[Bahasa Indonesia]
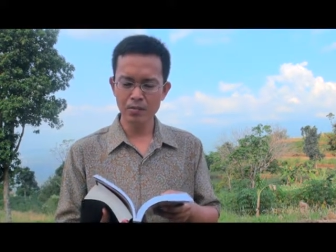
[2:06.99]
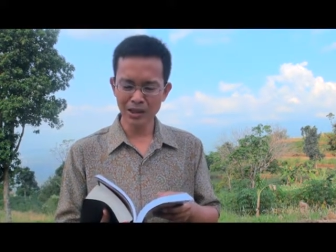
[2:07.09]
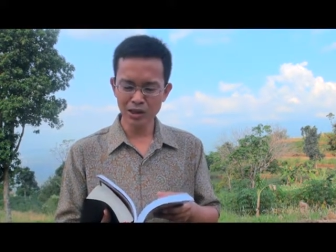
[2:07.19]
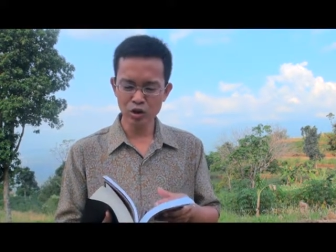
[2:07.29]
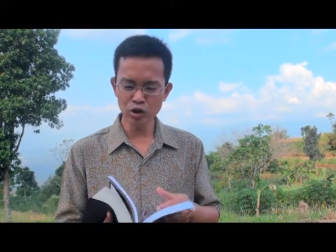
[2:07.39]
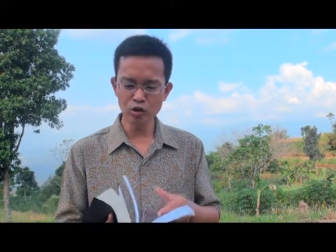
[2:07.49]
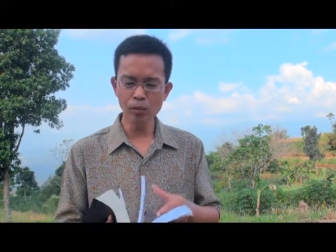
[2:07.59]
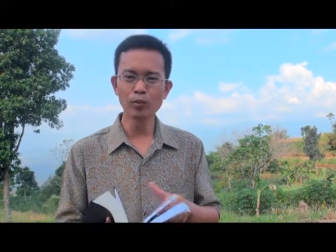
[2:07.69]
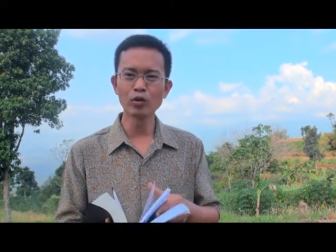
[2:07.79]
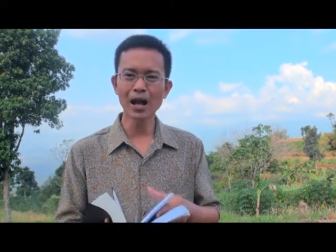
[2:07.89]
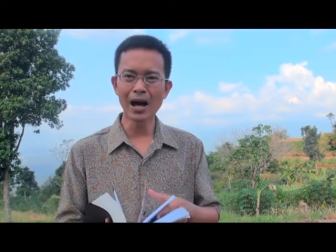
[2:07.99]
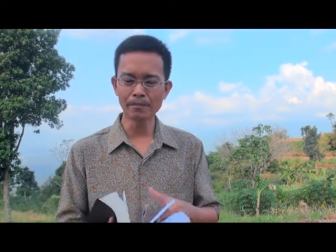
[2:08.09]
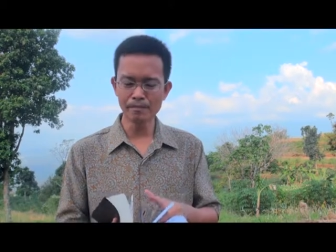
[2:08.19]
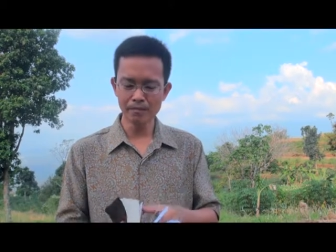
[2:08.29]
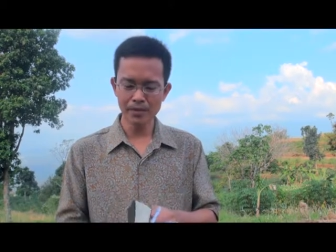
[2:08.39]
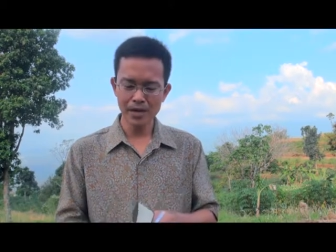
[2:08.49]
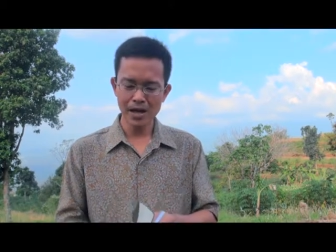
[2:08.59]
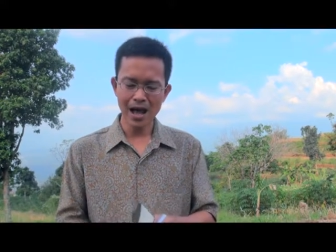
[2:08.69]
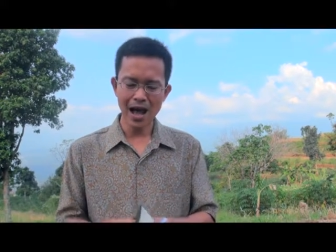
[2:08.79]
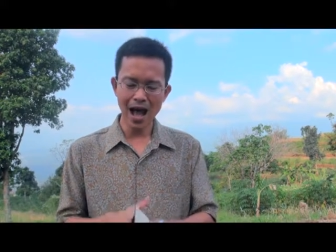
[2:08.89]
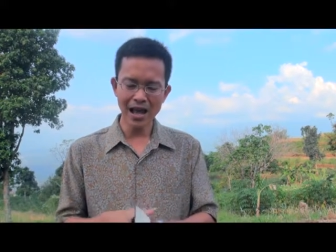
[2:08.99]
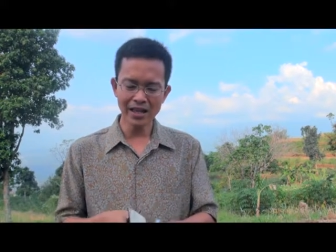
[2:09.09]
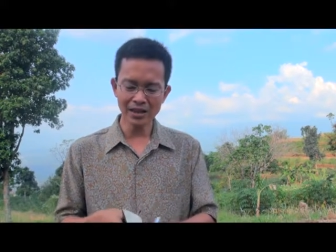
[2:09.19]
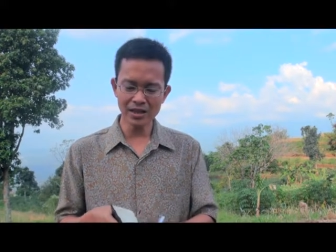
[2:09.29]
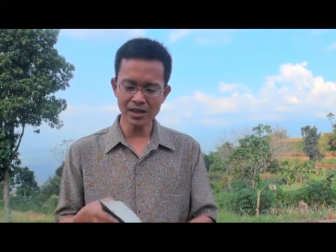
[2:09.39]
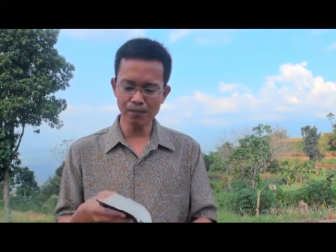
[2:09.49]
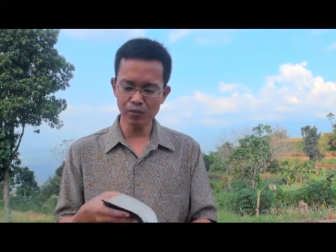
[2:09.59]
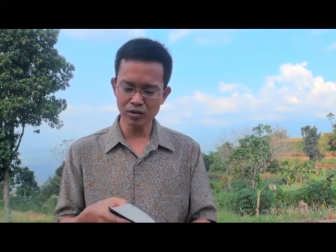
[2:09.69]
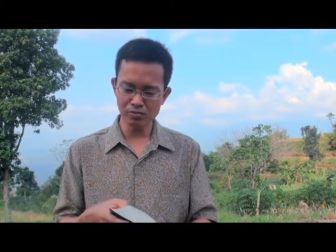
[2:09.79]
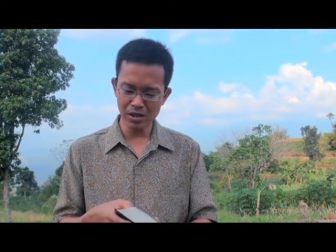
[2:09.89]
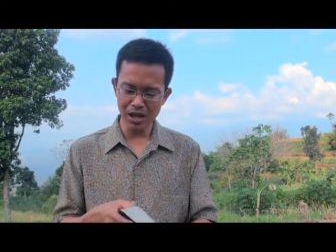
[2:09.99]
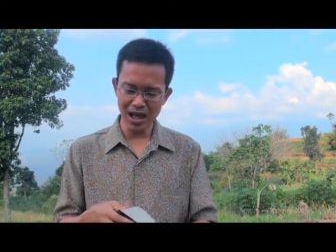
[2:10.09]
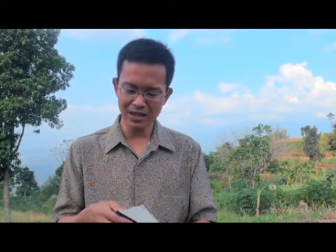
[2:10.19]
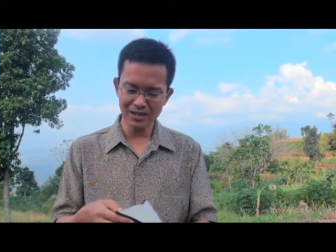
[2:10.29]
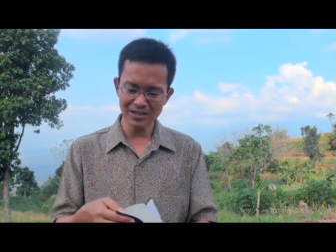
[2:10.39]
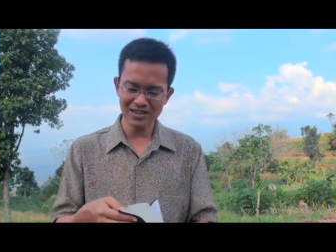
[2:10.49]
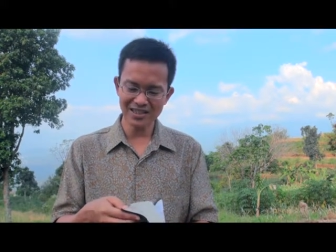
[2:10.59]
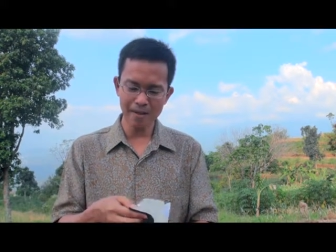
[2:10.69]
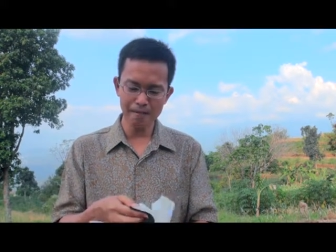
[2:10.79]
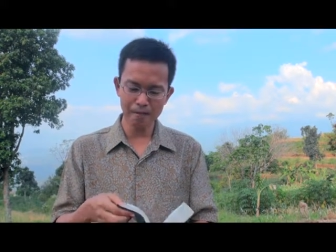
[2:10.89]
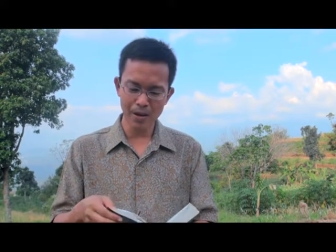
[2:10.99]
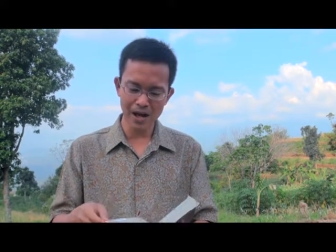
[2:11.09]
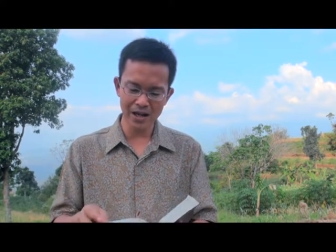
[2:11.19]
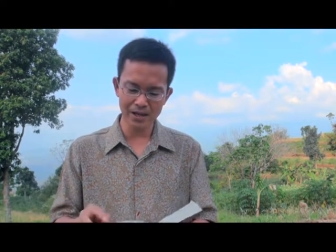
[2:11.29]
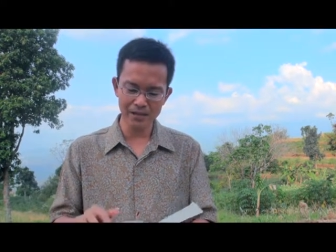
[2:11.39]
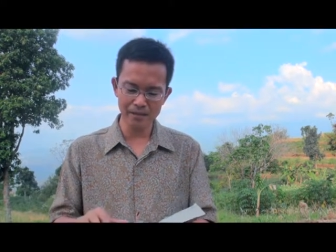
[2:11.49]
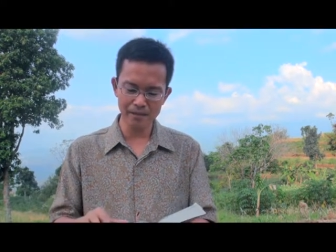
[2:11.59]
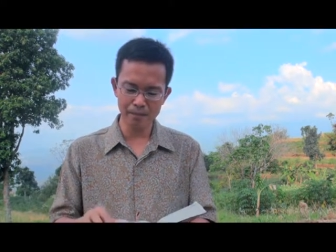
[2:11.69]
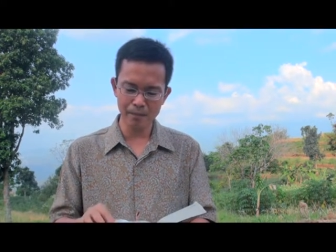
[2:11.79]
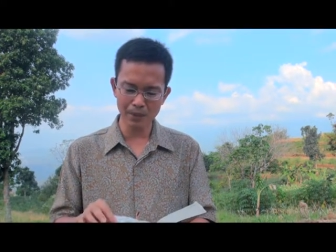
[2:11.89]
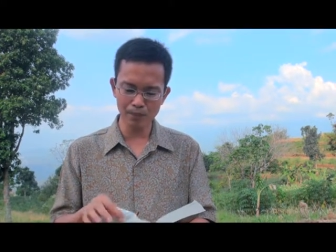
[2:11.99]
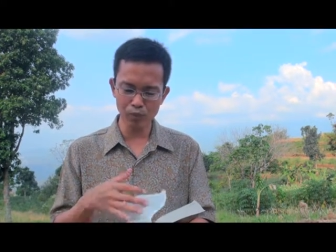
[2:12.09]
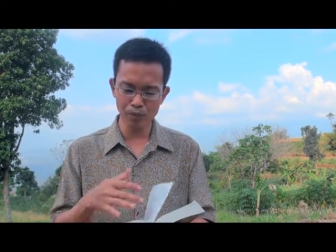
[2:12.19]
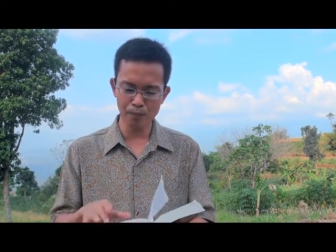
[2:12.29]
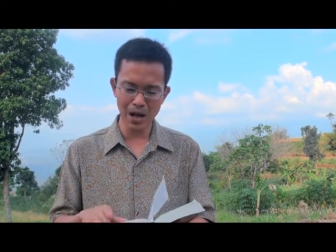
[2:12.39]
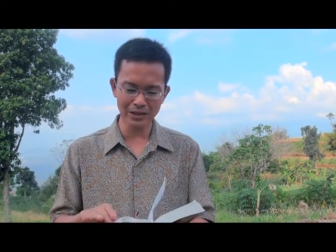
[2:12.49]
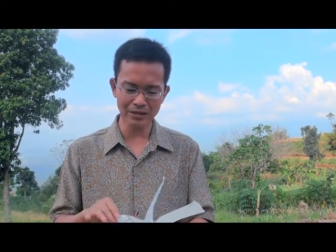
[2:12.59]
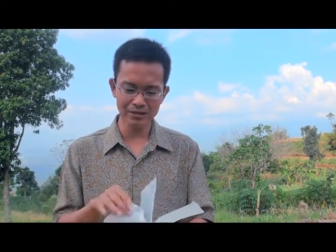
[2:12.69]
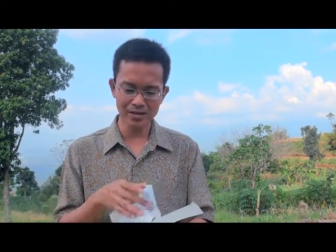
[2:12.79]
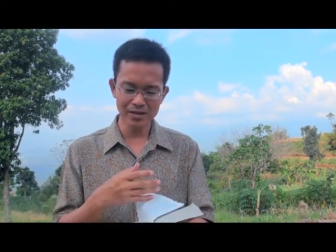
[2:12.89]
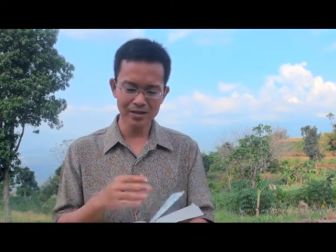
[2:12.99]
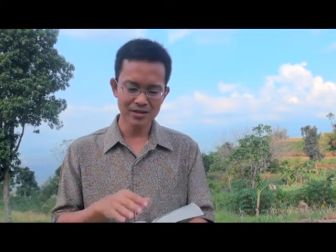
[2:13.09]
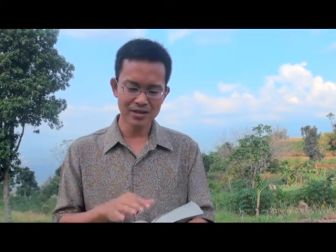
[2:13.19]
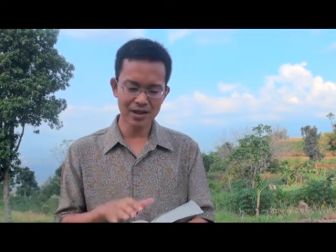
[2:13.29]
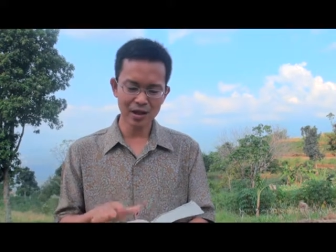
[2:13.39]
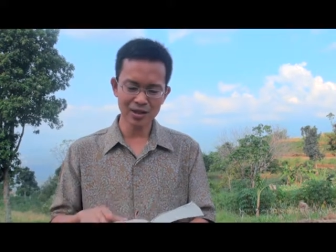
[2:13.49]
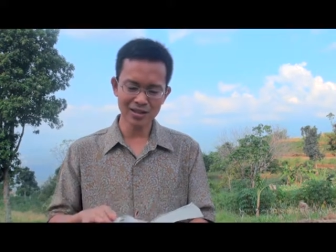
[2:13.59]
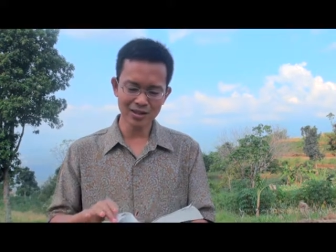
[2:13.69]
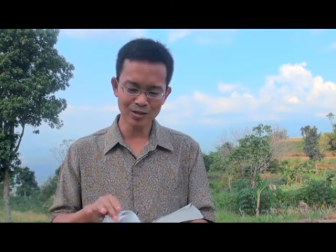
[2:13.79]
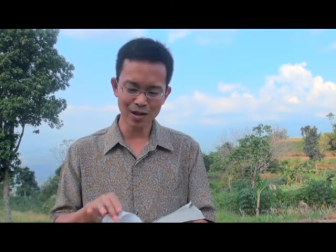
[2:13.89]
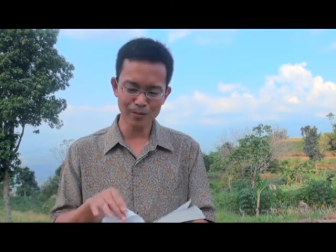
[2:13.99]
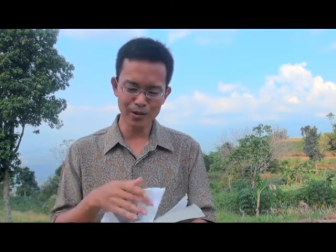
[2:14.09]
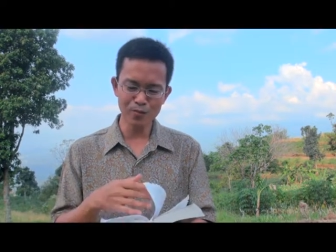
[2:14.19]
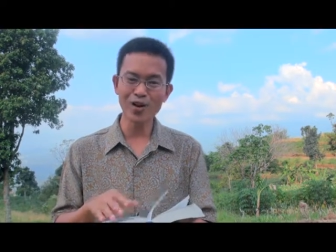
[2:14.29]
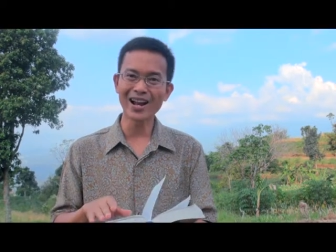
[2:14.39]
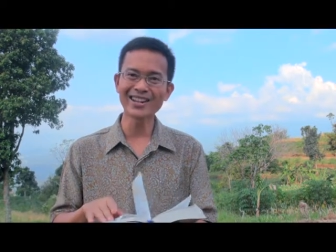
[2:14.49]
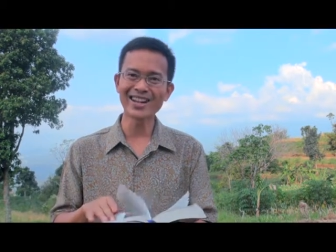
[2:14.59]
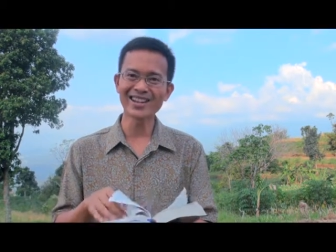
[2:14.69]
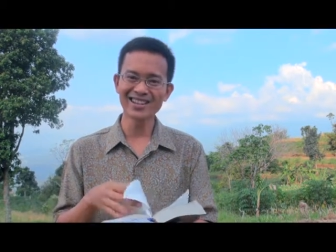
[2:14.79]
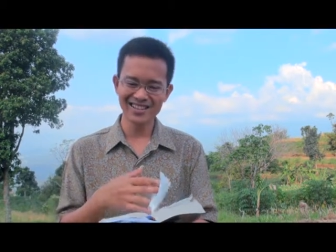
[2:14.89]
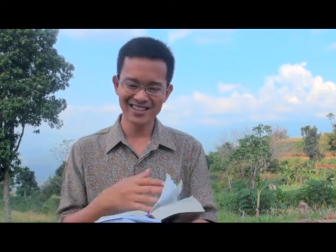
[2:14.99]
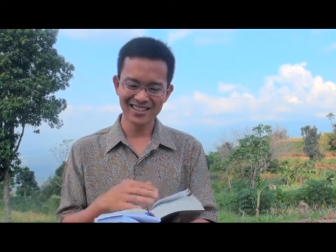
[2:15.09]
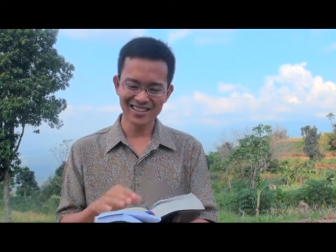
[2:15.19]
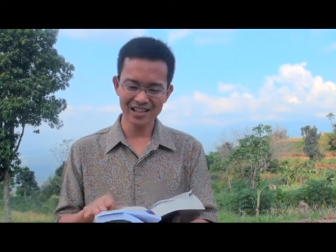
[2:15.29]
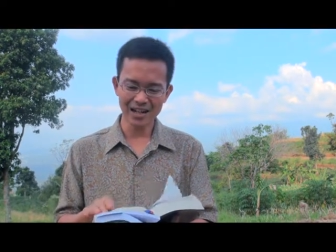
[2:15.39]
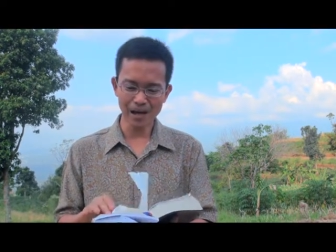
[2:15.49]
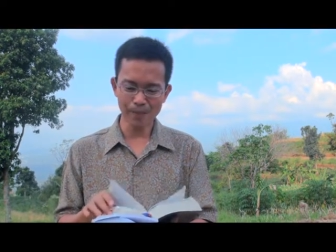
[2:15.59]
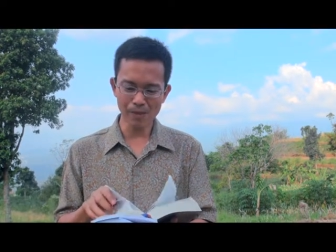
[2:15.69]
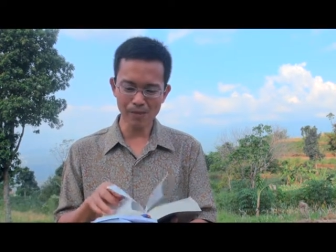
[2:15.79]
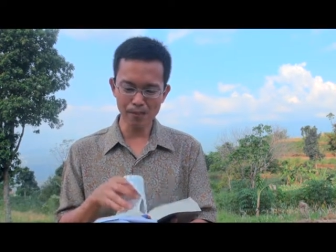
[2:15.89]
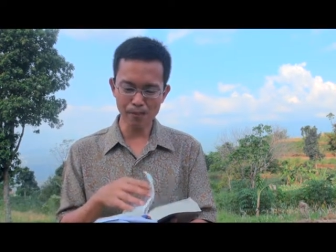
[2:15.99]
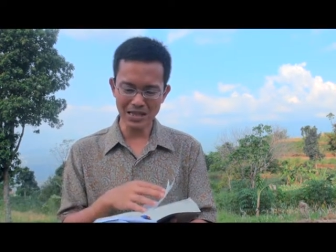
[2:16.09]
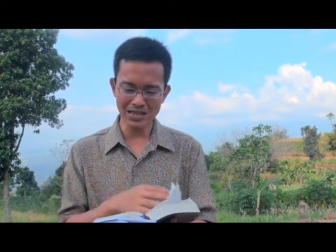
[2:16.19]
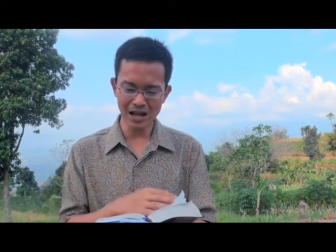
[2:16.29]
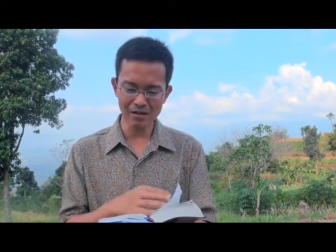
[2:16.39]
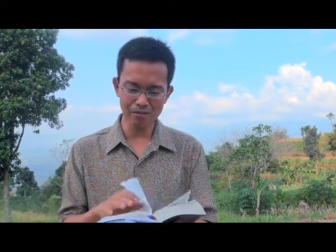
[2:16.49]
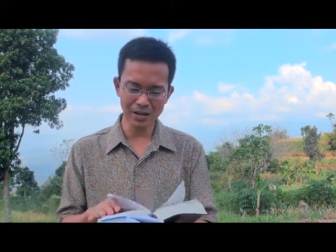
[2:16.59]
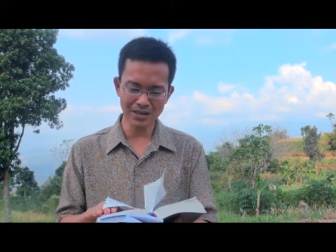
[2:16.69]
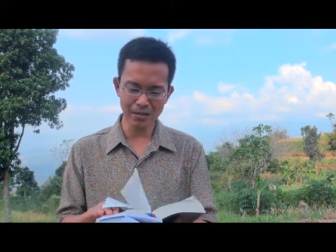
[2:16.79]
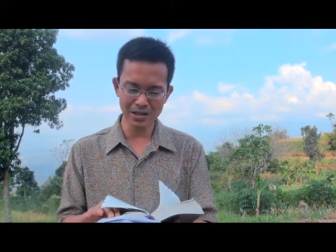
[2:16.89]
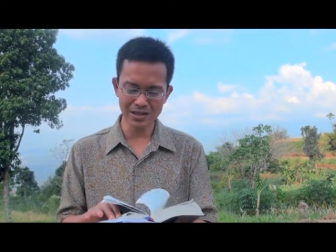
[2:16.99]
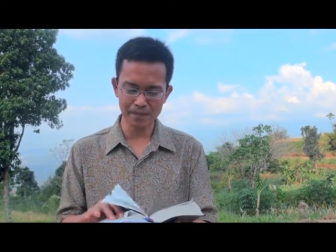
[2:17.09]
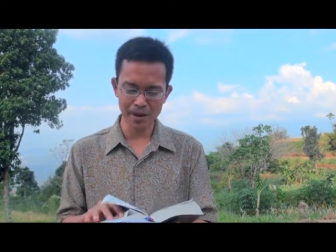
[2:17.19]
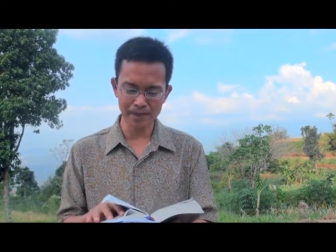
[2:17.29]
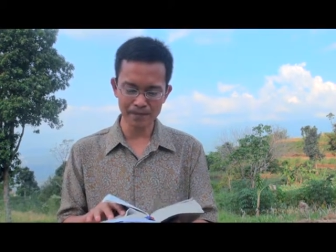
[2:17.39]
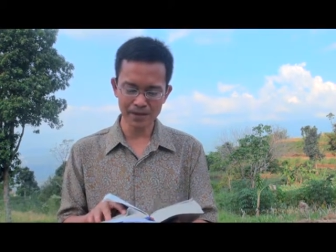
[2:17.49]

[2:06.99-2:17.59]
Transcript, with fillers: Matius 26 ayat 39 sampai 44. Jikalau kita sudah menemukannya, kita dapat membaca bersama-sama.